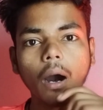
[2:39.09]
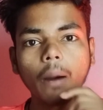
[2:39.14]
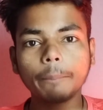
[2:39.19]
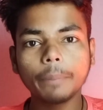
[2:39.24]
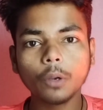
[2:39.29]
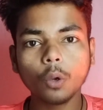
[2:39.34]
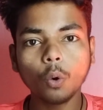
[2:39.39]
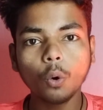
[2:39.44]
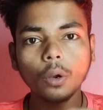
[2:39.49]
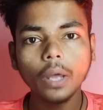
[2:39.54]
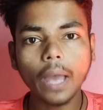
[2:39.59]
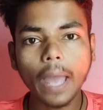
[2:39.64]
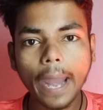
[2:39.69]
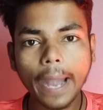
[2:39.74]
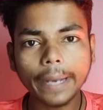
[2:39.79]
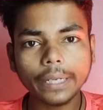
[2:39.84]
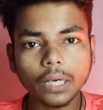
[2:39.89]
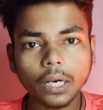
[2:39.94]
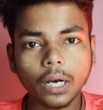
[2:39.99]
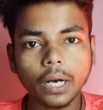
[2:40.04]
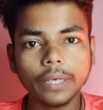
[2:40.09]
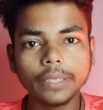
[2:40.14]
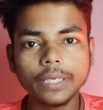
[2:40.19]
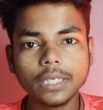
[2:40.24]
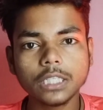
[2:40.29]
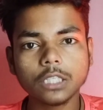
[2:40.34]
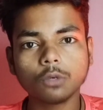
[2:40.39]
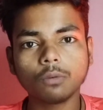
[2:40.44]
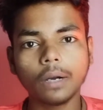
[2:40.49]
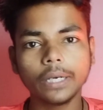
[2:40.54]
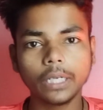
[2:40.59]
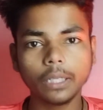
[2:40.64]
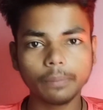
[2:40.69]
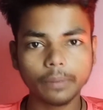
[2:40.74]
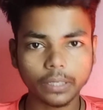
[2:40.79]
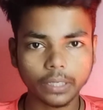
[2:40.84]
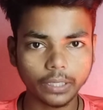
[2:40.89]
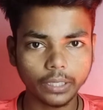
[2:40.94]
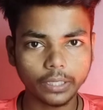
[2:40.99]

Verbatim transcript: अपलोड एट हाइएस्ट क्वालिटी पर